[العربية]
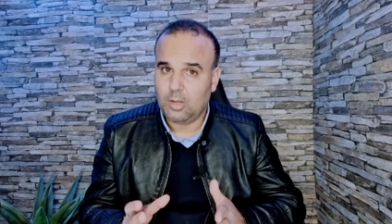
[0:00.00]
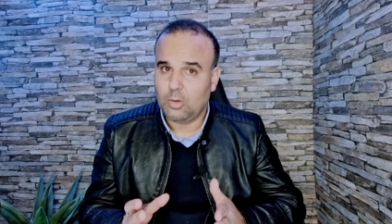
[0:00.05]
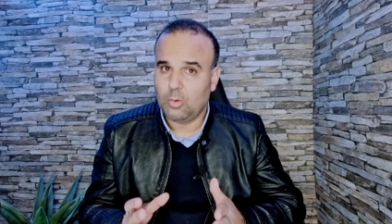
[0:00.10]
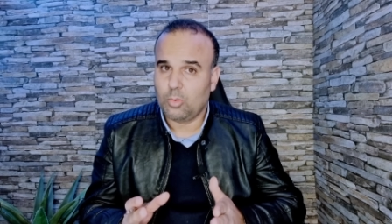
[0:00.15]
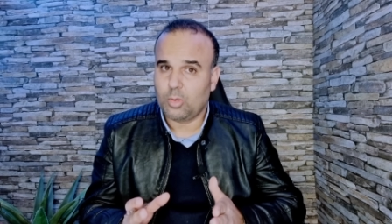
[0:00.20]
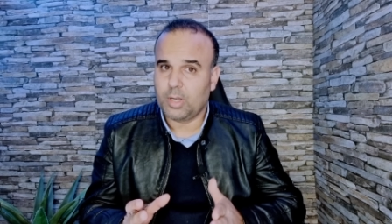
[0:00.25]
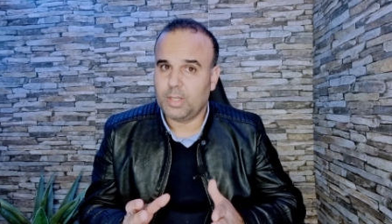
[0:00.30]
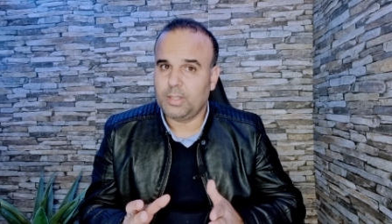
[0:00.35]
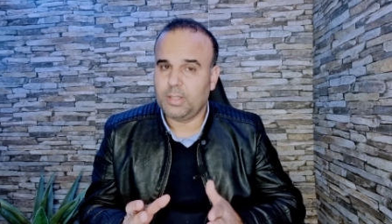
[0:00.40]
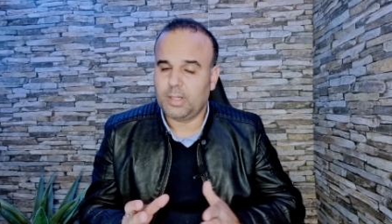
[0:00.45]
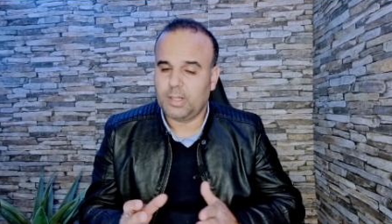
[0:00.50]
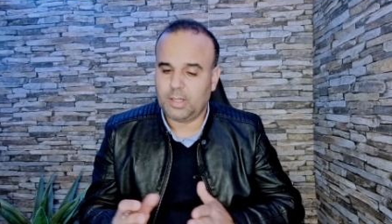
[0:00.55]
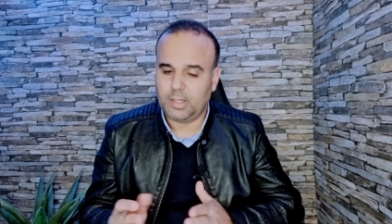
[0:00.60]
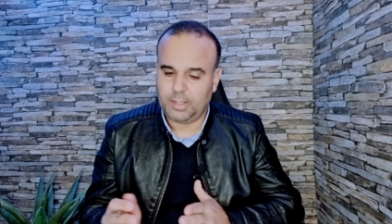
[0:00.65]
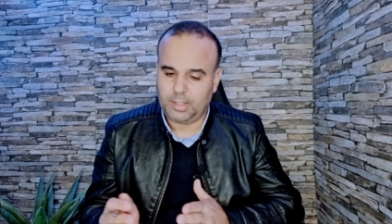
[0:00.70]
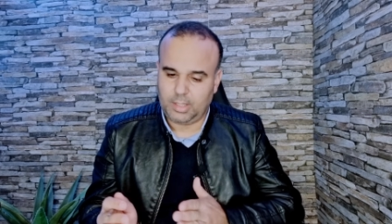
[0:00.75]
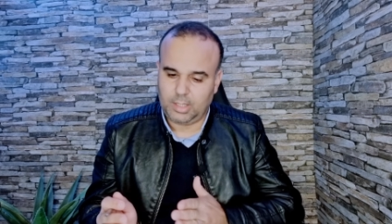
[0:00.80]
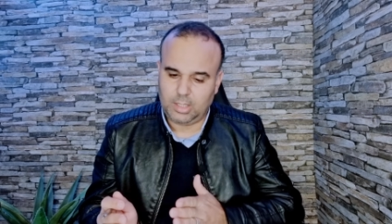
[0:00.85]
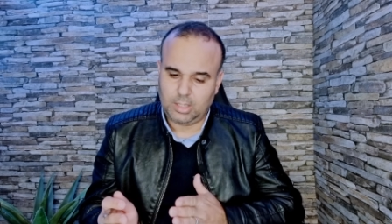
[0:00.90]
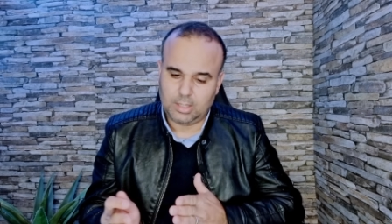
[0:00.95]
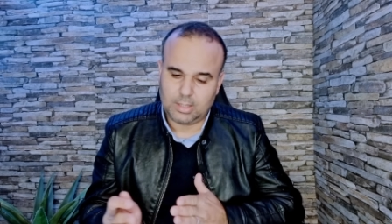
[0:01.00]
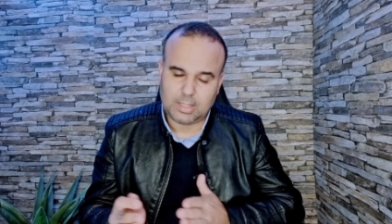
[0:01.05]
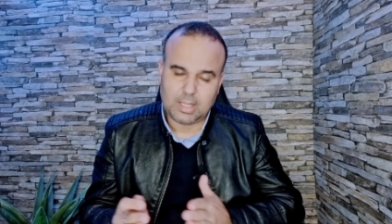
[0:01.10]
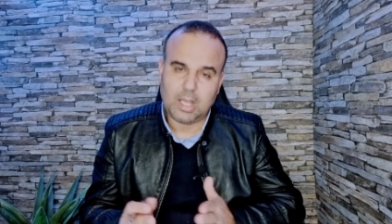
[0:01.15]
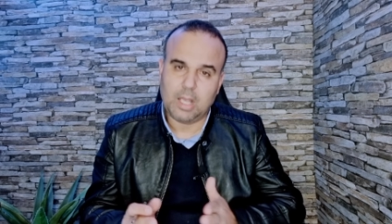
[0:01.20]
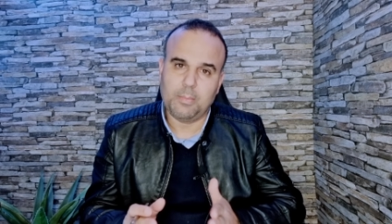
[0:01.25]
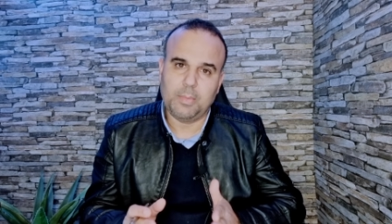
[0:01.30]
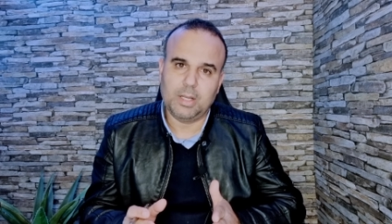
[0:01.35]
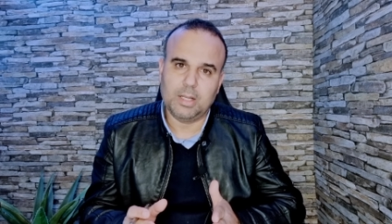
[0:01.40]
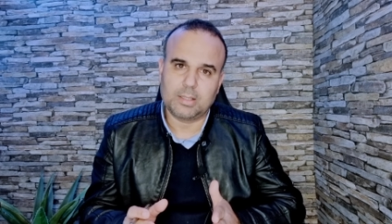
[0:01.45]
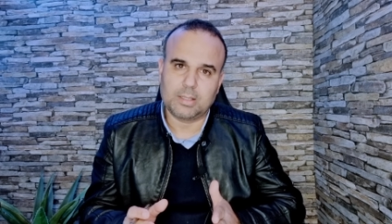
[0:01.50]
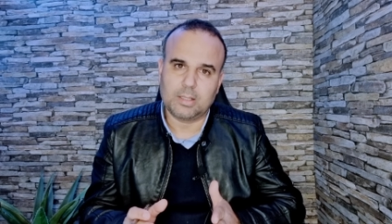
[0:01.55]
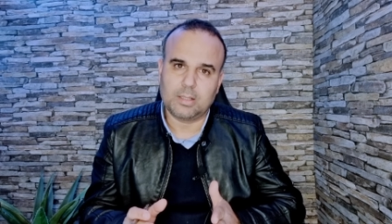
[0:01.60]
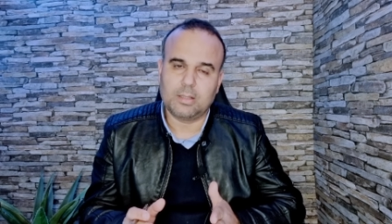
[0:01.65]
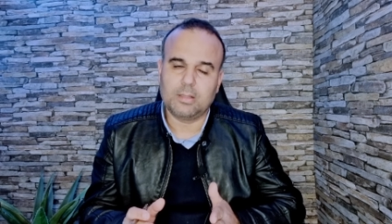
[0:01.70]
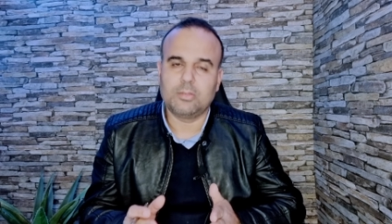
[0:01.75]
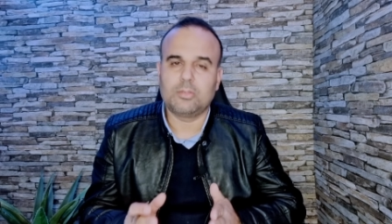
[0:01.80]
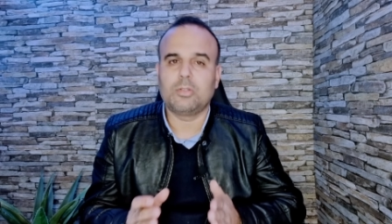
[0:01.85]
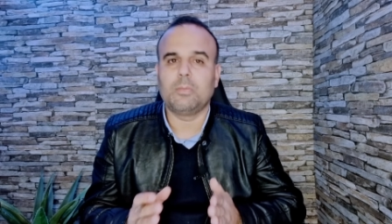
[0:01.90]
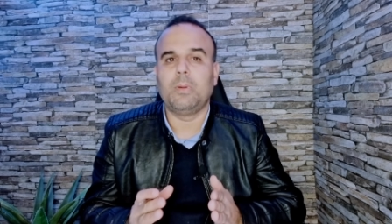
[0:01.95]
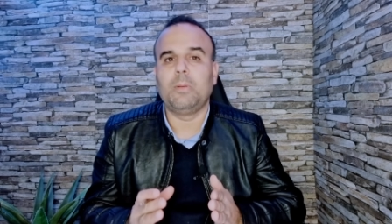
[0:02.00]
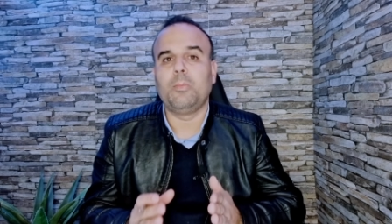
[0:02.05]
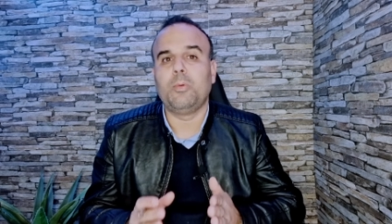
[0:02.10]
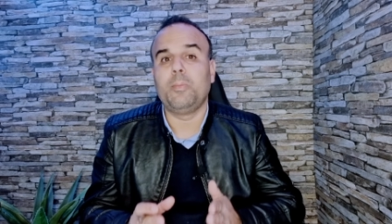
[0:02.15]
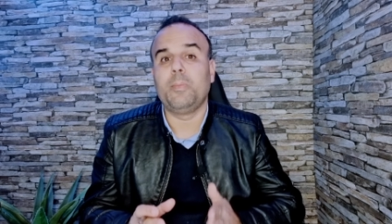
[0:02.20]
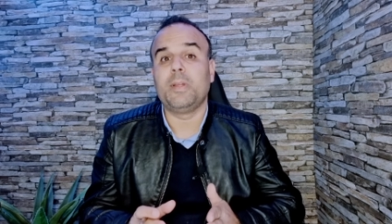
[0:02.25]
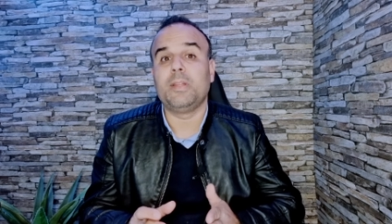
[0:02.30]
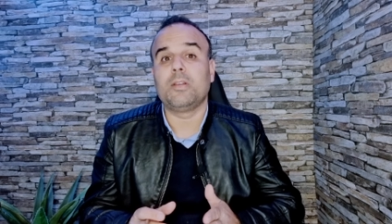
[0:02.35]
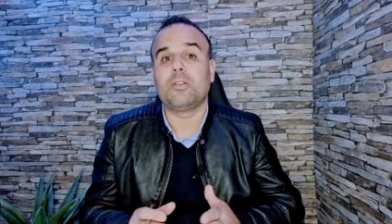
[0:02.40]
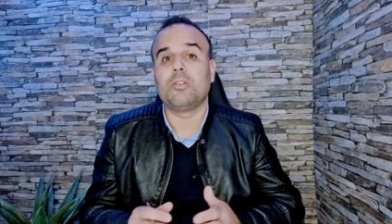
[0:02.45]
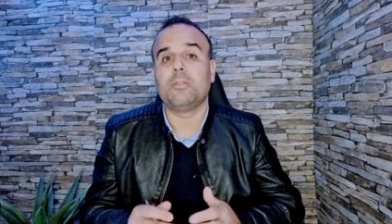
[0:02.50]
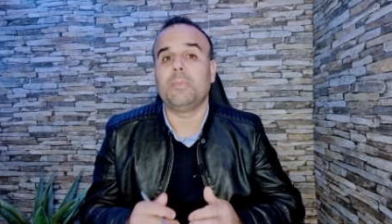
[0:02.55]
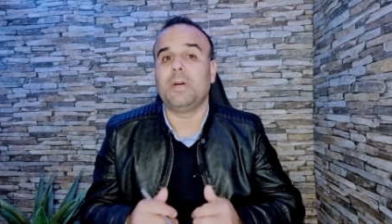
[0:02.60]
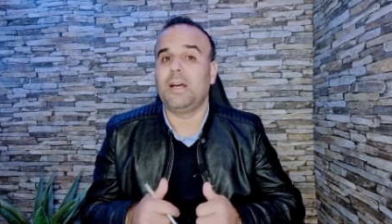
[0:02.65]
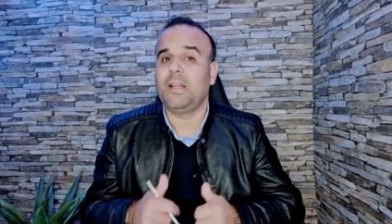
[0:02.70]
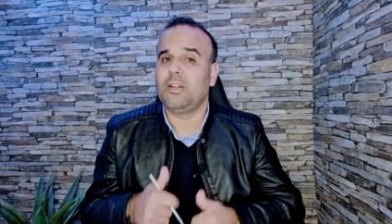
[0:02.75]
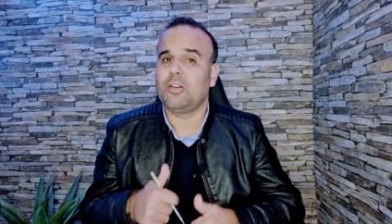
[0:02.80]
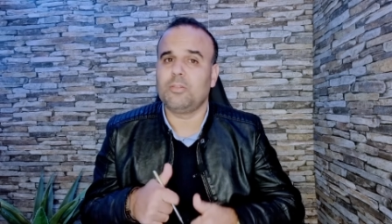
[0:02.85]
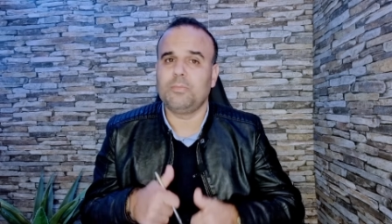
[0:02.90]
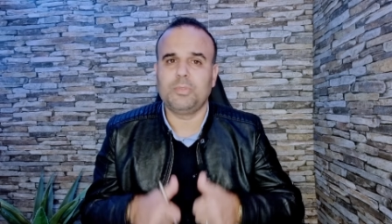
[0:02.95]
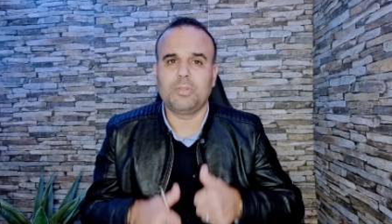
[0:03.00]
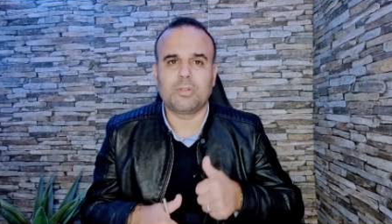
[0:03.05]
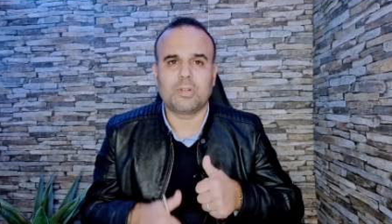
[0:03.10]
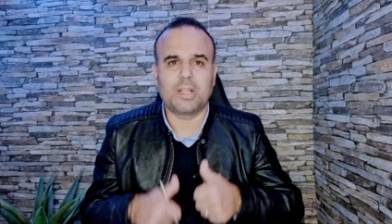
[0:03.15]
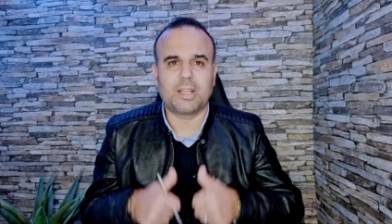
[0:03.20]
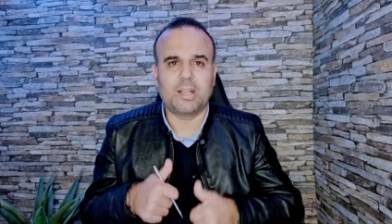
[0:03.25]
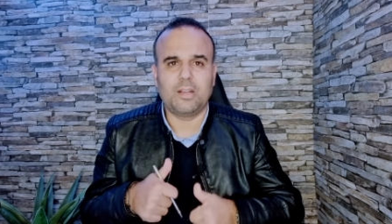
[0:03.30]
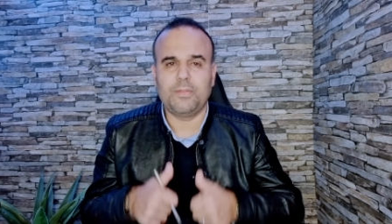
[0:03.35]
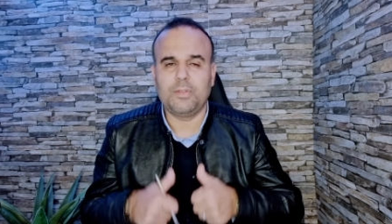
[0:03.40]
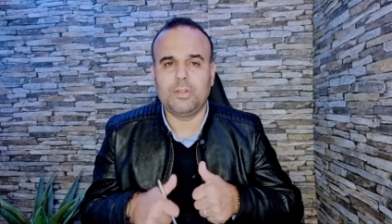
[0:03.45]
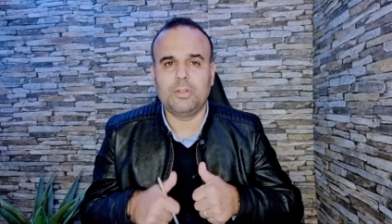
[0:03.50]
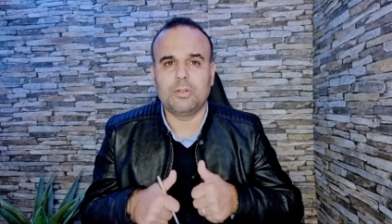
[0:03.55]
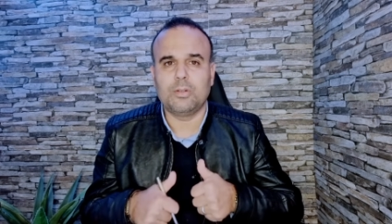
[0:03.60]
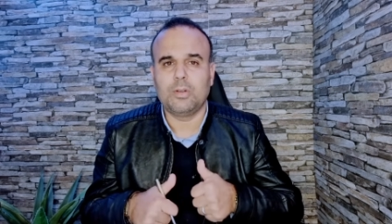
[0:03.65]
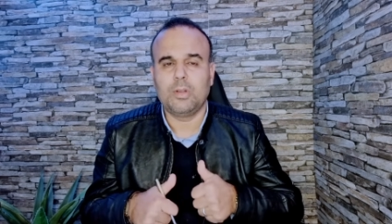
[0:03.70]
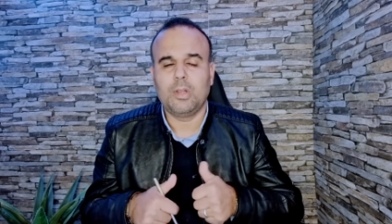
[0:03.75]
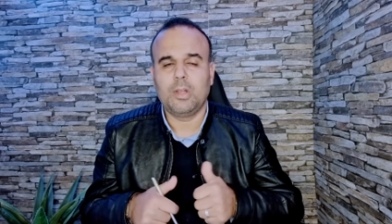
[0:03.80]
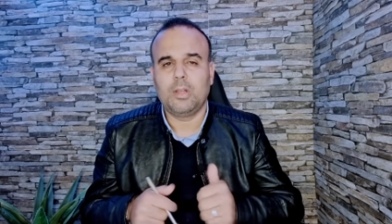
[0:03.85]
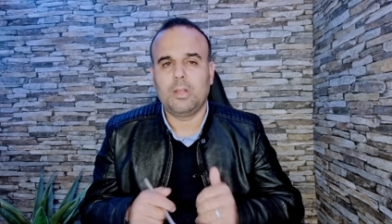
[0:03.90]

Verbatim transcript: وكنديرها يعني كامله انتم المهمه ديالكم انكم ديروا لايك للفيديو